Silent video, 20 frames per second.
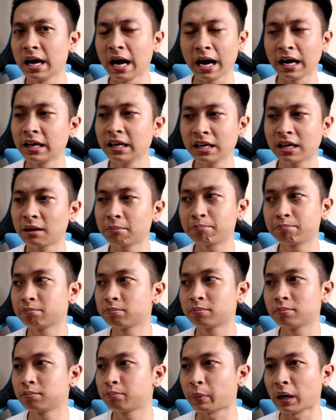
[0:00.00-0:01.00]
Ang hirap
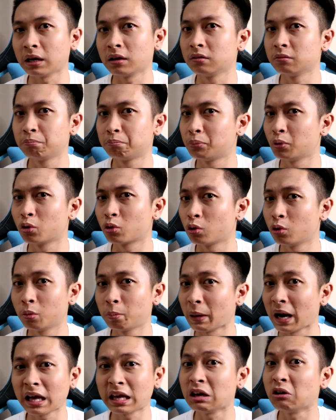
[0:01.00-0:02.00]
pag puro
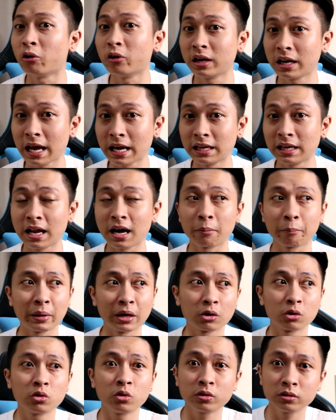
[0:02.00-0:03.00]
palaging online lang.
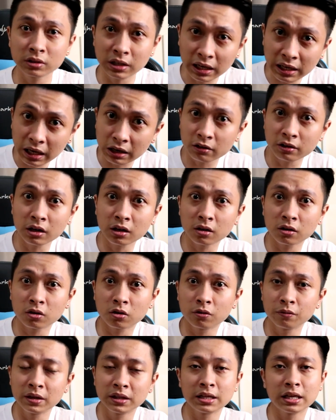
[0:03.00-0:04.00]
Pero nung nagkaroon ng
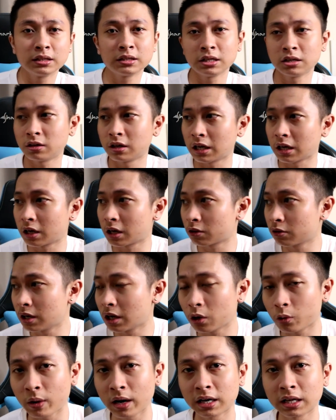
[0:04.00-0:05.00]
COVID-19 o nagkaroon
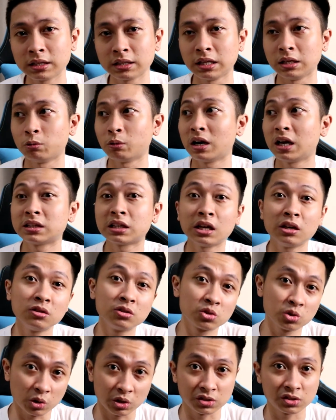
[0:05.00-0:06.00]
ng quarantine, wala
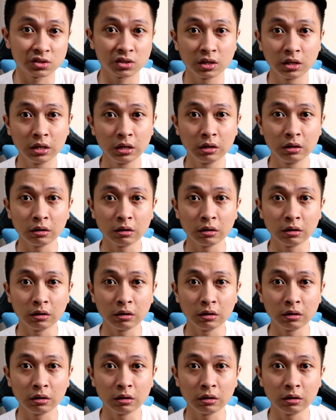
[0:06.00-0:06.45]
tayong choice.